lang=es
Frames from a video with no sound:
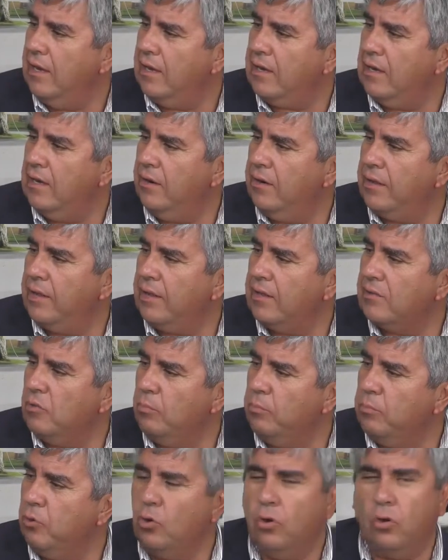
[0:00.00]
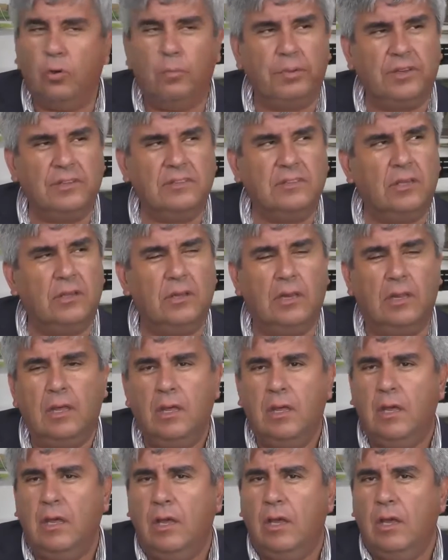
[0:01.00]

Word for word: Ah, que la verdad que son poco comprensibles.